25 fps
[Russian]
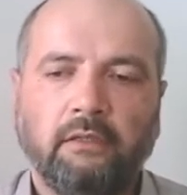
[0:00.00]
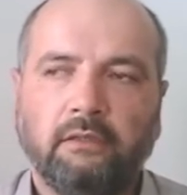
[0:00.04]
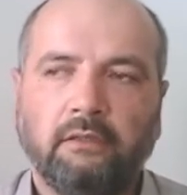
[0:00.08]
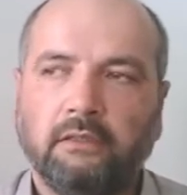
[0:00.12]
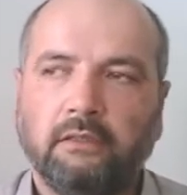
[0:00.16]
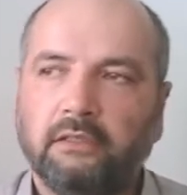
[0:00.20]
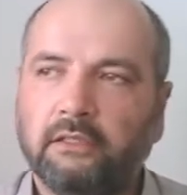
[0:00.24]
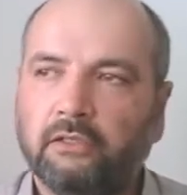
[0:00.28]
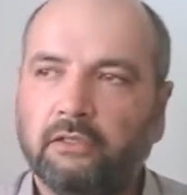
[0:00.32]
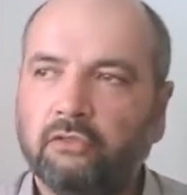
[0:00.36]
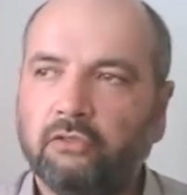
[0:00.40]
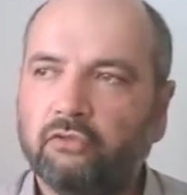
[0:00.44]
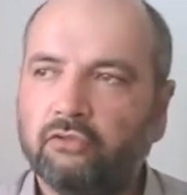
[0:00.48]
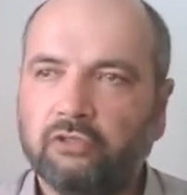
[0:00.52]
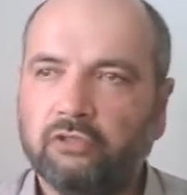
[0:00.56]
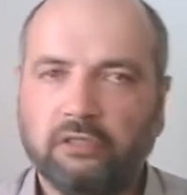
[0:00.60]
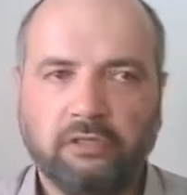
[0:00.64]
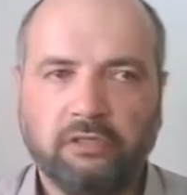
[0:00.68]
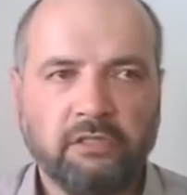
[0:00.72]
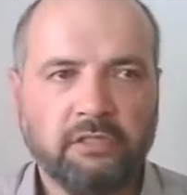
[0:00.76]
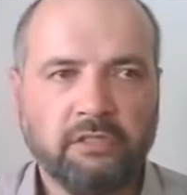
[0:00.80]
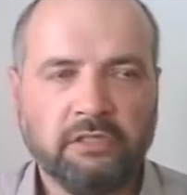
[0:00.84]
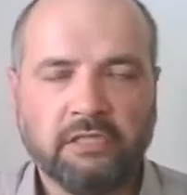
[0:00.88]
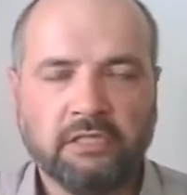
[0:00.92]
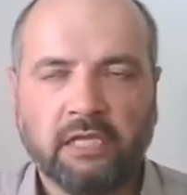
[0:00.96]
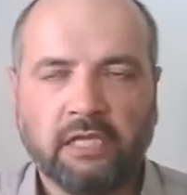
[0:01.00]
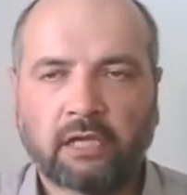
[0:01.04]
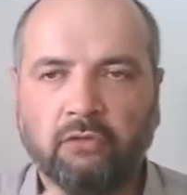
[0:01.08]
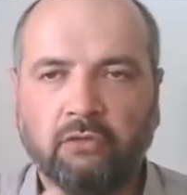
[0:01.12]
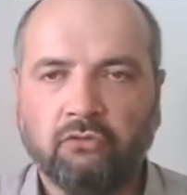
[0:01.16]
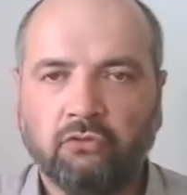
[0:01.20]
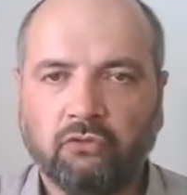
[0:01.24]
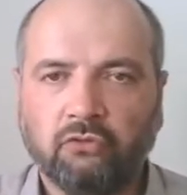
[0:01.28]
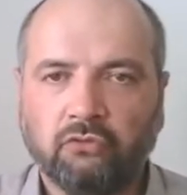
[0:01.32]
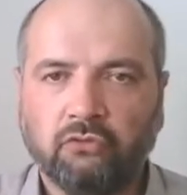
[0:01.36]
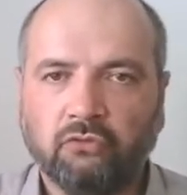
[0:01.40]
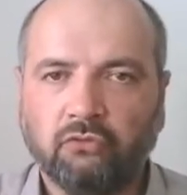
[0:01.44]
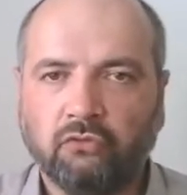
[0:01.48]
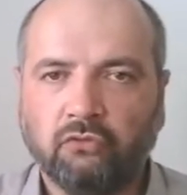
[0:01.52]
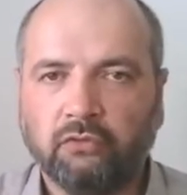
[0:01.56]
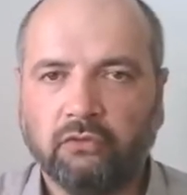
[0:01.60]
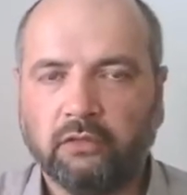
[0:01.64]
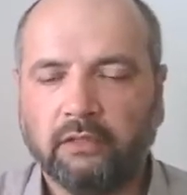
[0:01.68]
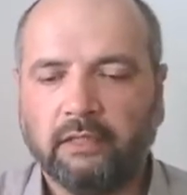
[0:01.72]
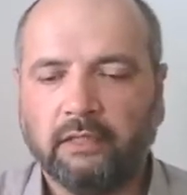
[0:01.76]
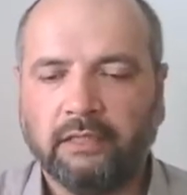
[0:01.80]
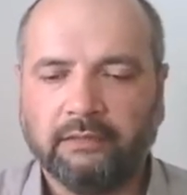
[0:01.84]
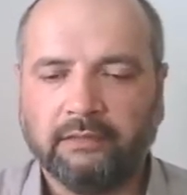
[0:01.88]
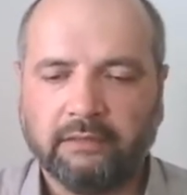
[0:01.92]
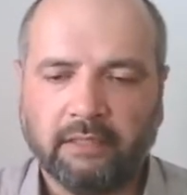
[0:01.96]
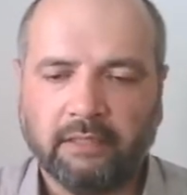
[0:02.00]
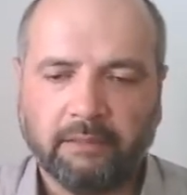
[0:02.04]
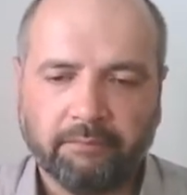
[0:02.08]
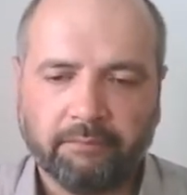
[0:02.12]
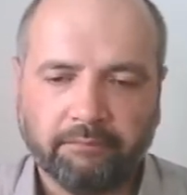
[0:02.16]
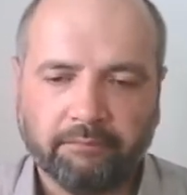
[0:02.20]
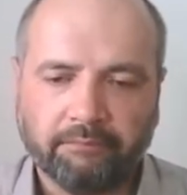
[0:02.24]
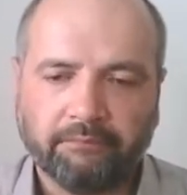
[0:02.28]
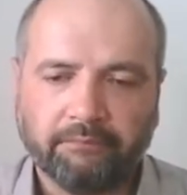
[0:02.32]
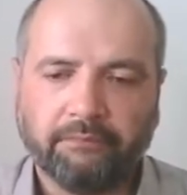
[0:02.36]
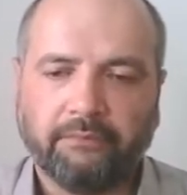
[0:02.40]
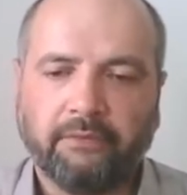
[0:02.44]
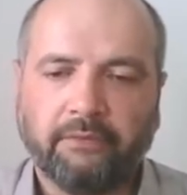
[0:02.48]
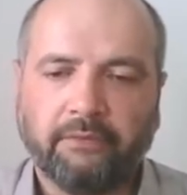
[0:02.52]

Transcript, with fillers: И люди не знают друг друга. А там